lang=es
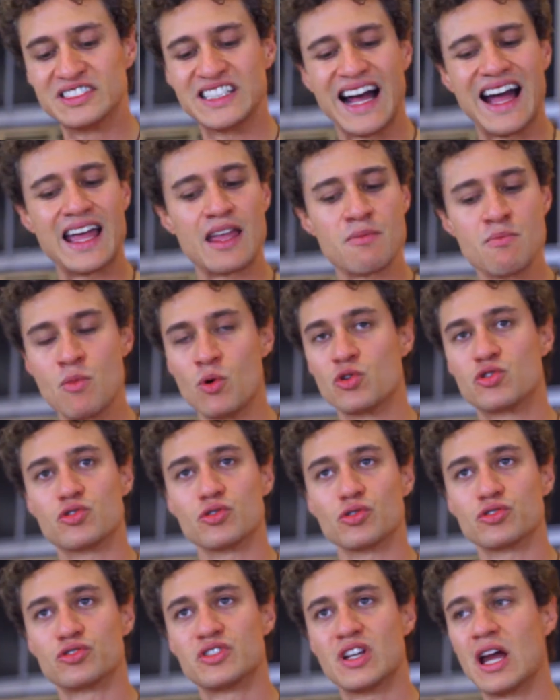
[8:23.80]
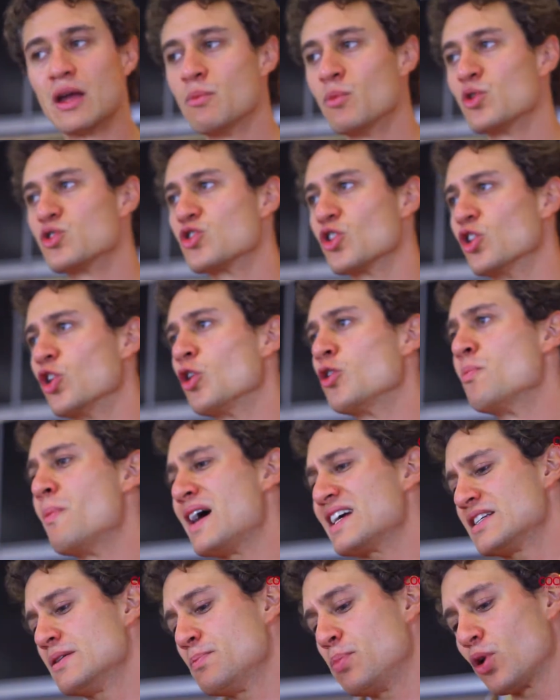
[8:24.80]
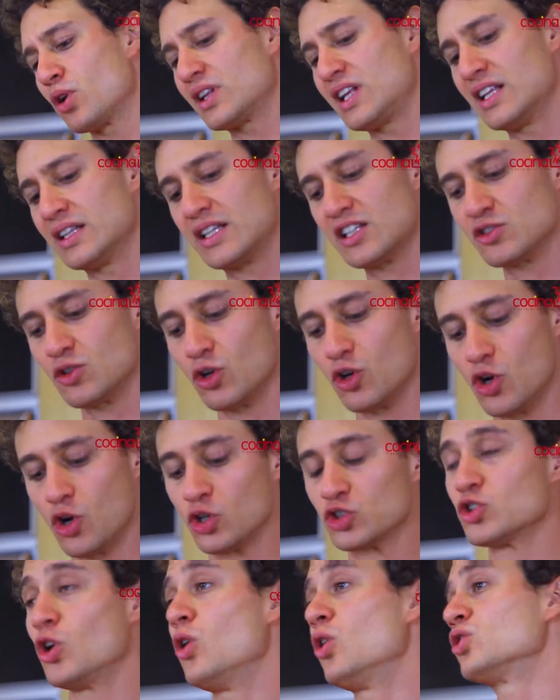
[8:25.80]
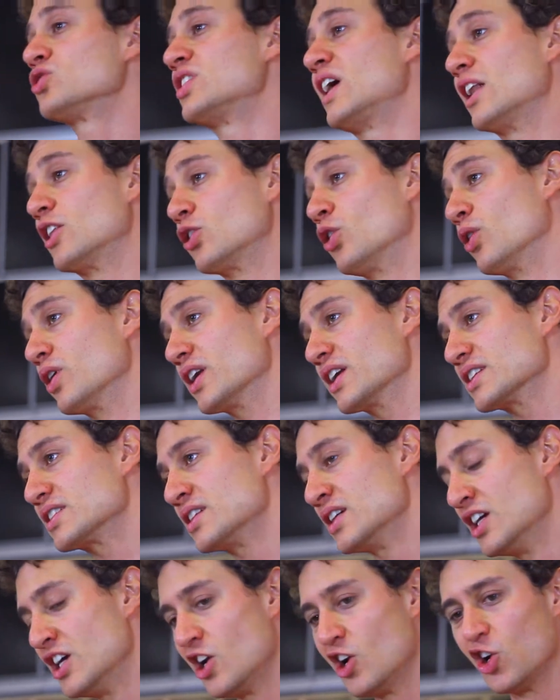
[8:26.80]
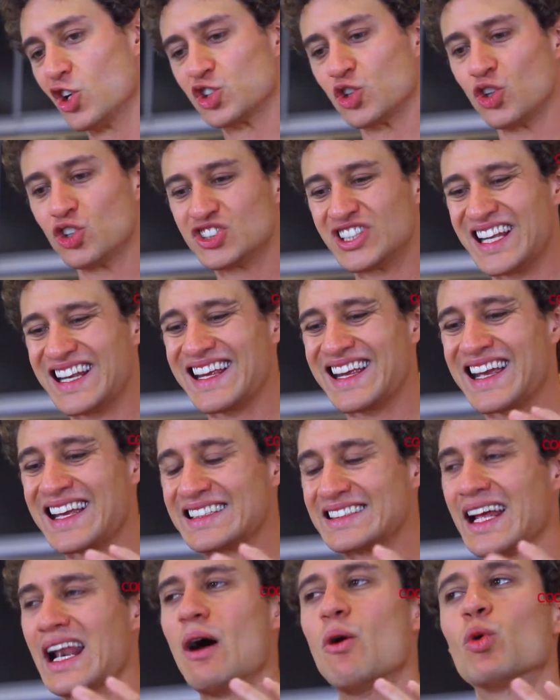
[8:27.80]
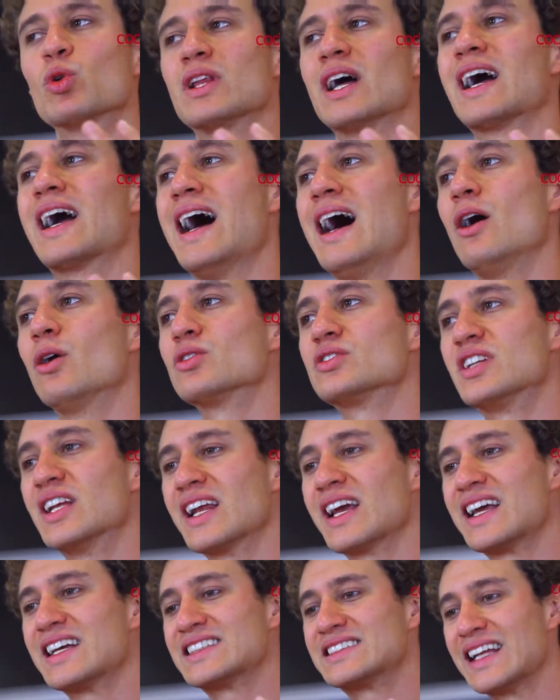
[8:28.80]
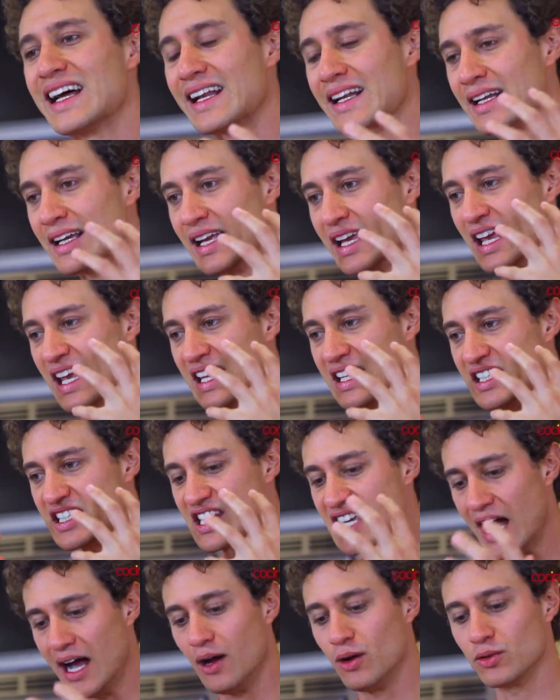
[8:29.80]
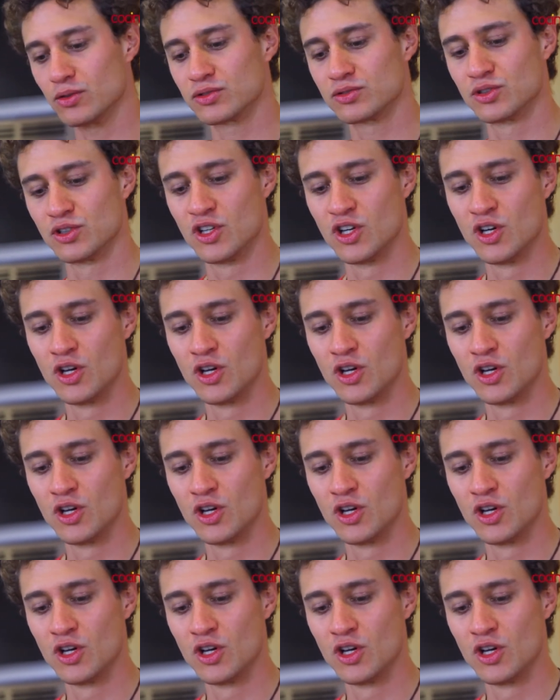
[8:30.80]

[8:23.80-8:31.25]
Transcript: ya hay muchos, ya hay muchos. Los más importantes son los ojos saltones. Los ojos tienen que estar abutagados, tienen que estar hinchados.